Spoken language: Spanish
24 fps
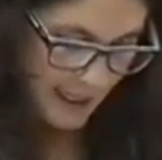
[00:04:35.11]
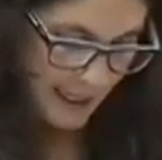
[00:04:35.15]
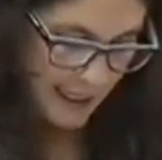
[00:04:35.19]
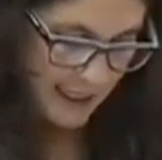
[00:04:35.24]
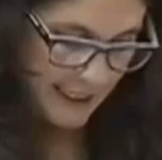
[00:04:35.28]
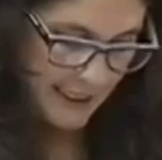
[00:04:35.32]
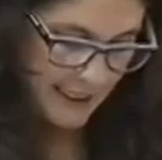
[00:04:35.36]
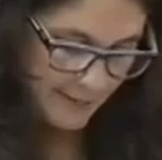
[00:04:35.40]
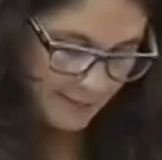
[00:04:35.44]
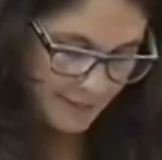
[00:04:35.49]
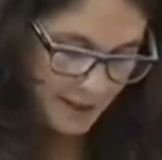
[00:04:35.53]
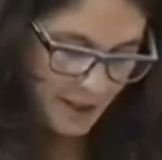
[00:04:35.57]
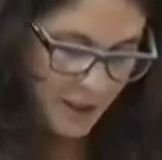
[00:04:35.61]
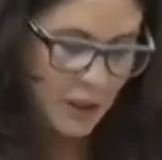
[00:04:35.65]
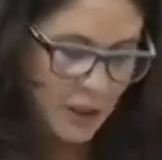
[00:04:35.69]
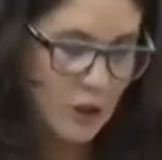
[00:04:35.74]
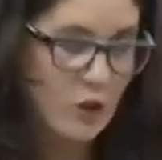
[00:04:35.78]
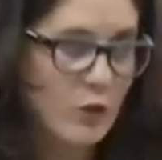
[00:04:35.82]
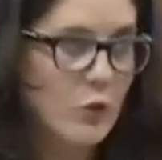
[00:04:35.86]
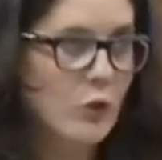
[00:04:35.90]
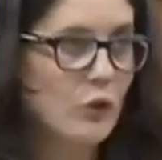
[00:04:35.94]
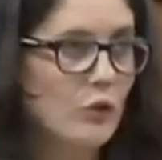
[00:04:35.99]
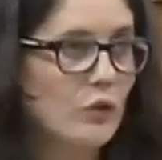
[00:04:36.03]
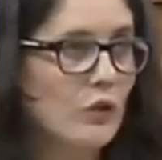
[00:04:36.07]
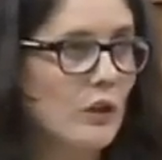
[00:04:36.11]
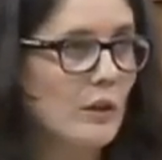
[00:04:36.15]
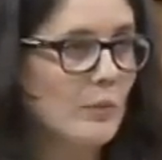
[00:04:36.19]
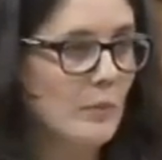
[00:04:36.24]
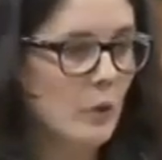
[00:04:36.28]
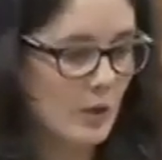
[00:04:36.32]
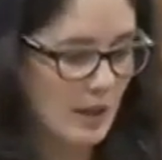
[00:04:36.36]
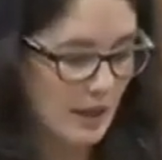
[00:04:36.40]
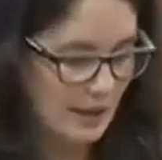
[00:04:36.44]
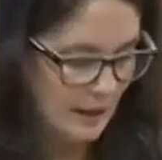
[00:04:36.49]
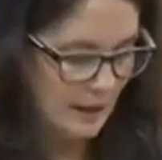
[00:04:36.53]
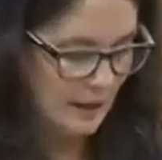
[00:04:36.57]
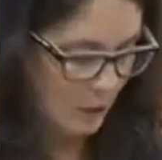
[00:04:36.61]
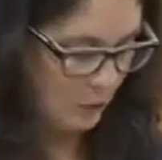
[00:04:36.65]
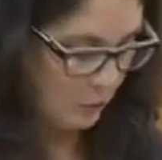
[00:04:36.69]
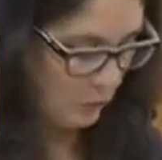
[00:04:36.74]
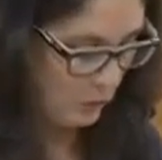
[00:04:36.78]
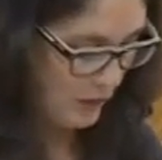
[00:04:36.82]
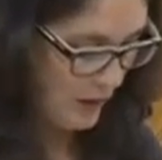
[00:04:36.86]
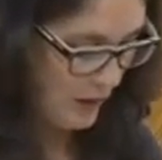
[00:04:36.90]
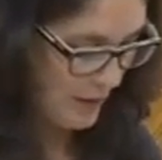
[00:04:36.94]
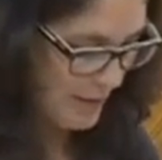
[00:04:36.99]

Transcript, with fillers: Y también reconocemos que Andalucía